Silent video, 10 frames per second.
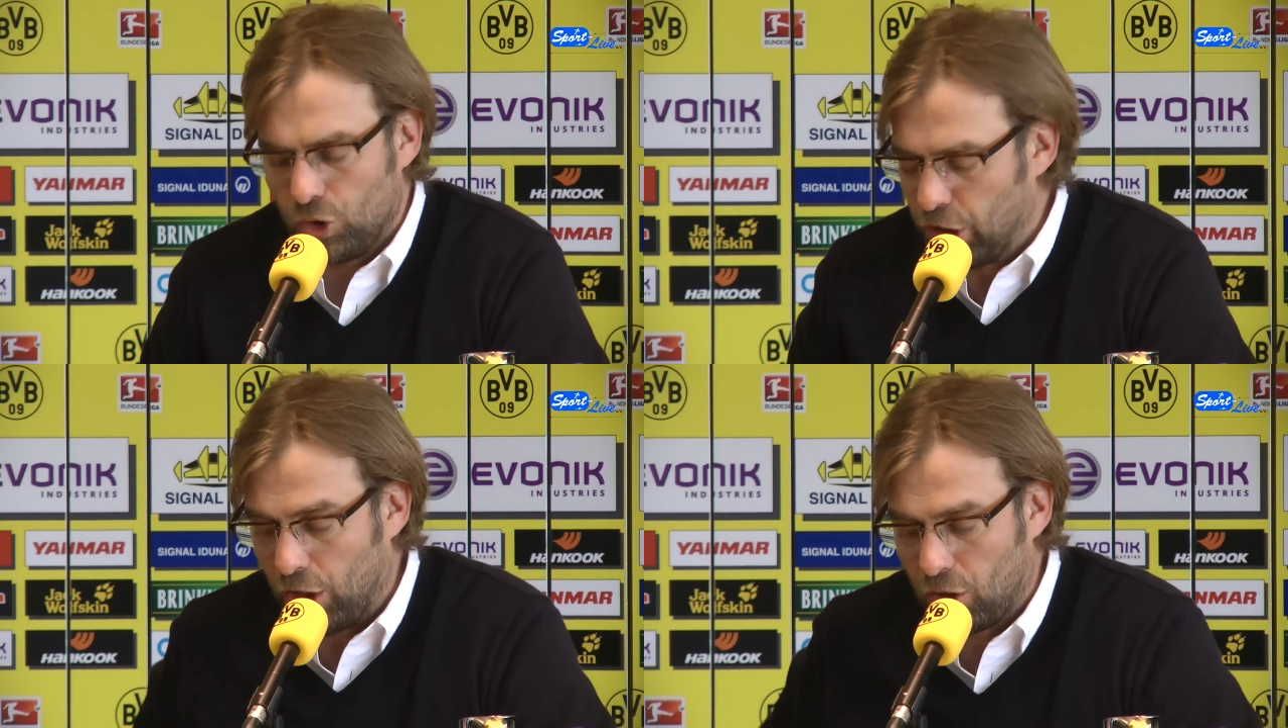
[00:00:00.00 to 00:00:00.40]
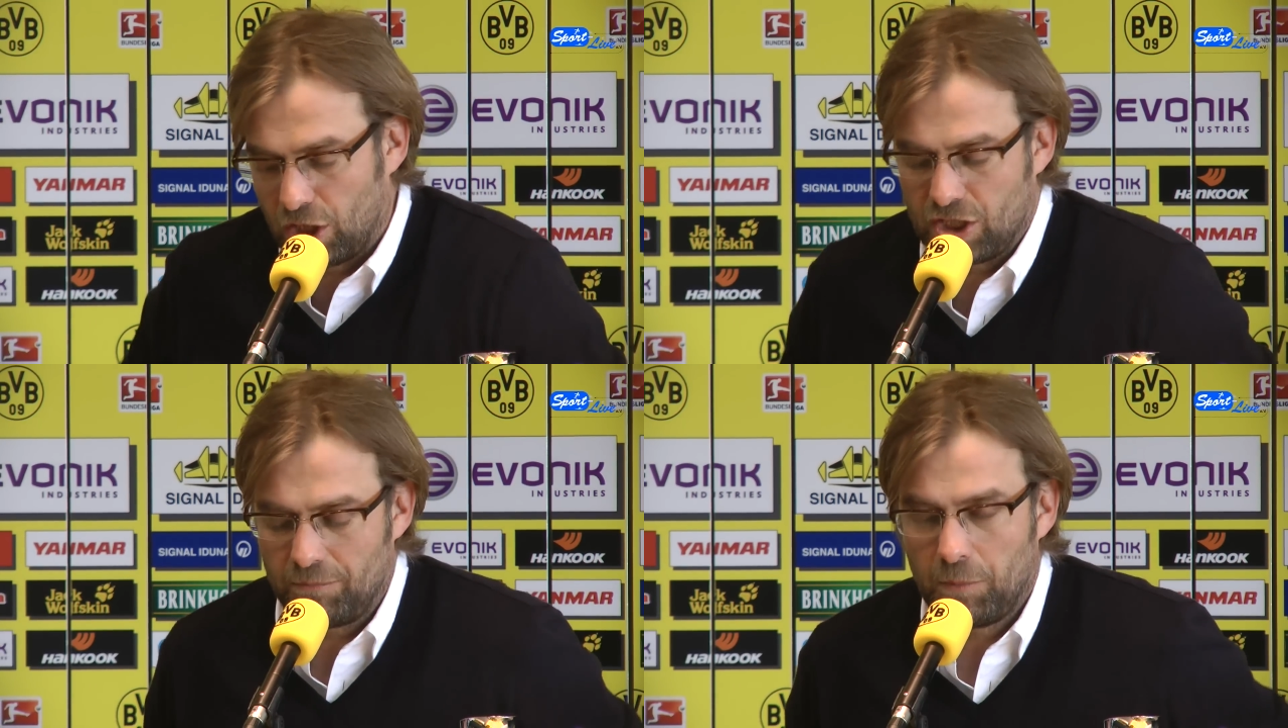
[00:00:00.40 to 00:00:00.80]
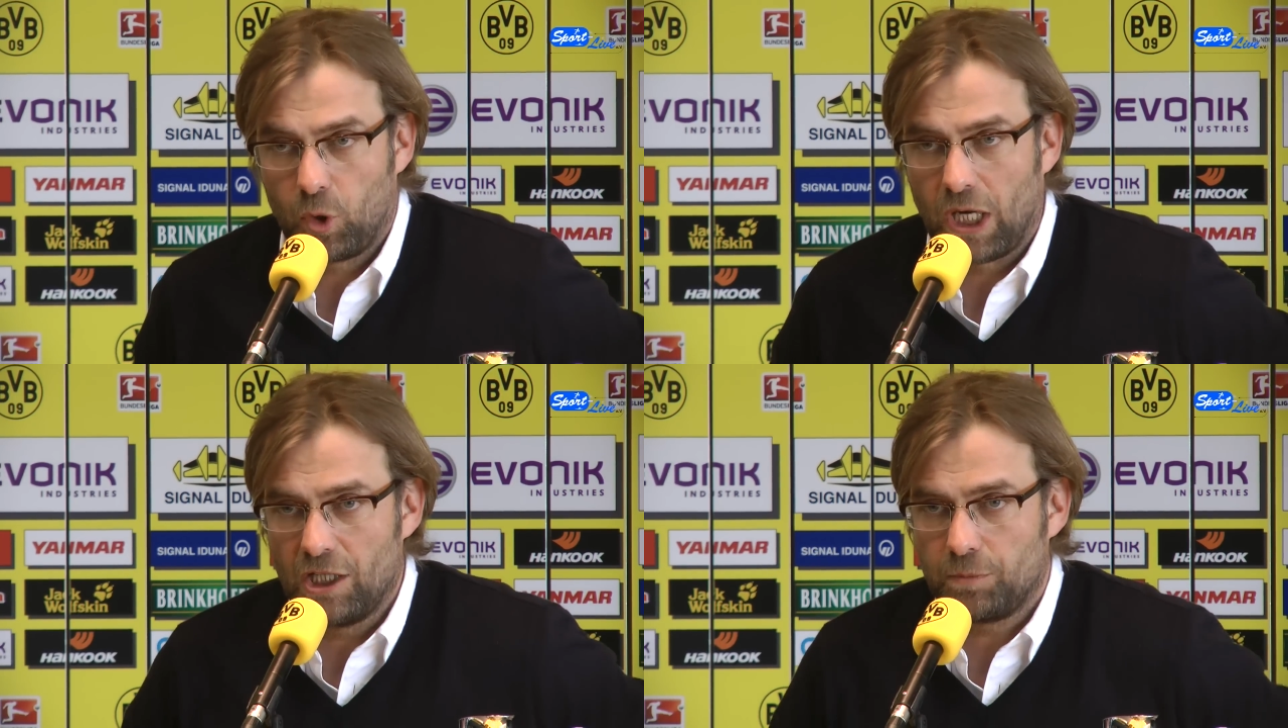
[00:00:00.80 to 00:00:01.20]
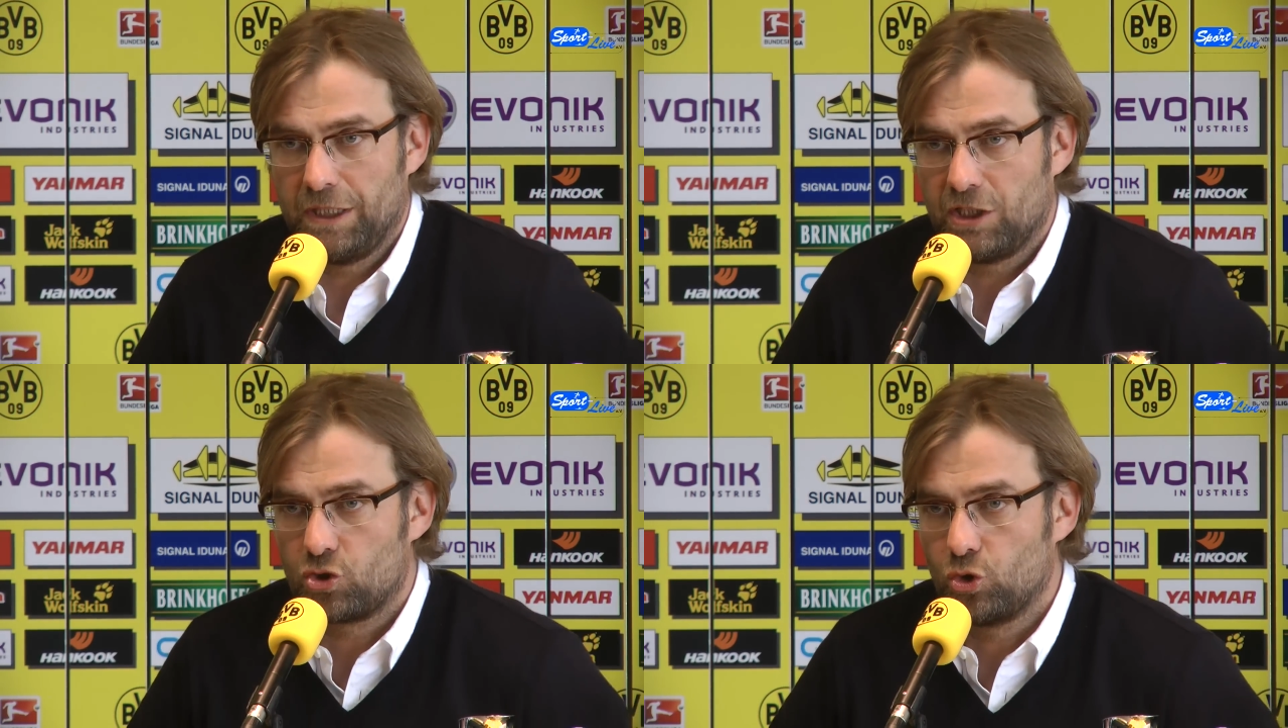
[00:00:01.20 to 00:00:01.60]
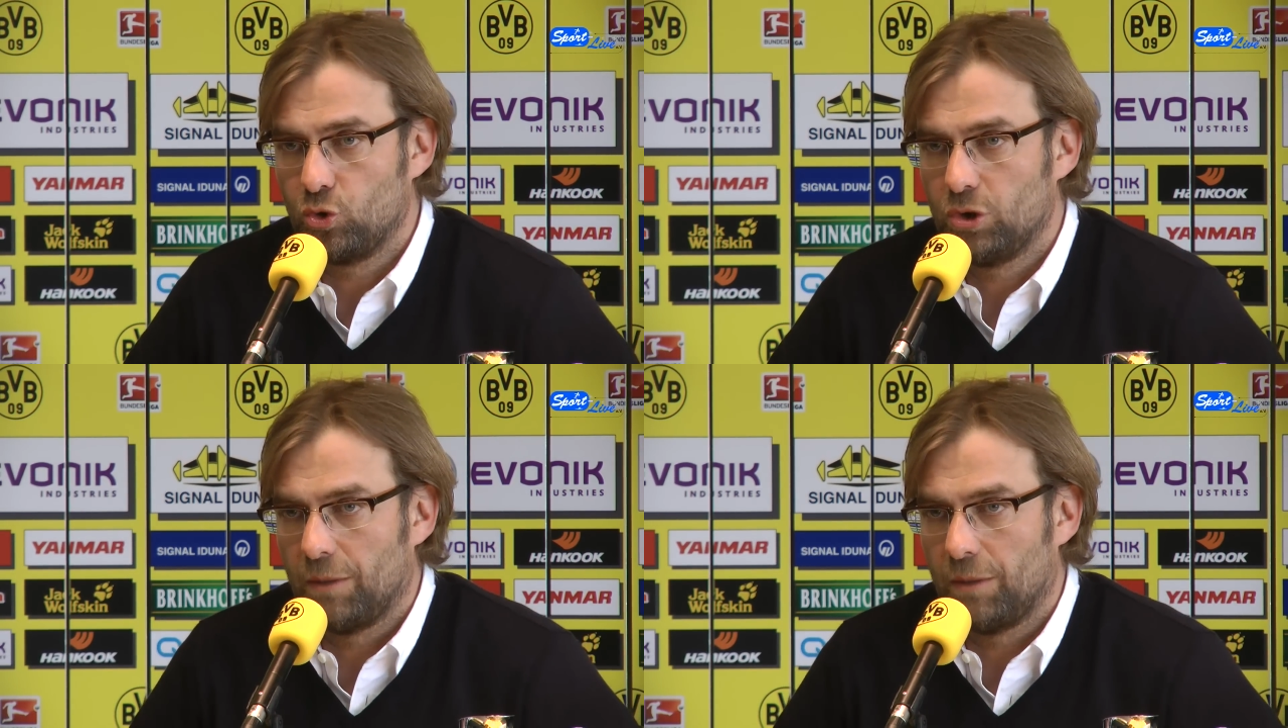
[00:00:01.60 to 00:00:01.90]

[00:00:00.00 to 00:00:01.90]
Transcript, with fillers: Nee, also das hat mit dem Pokalspiel nichts zu tun,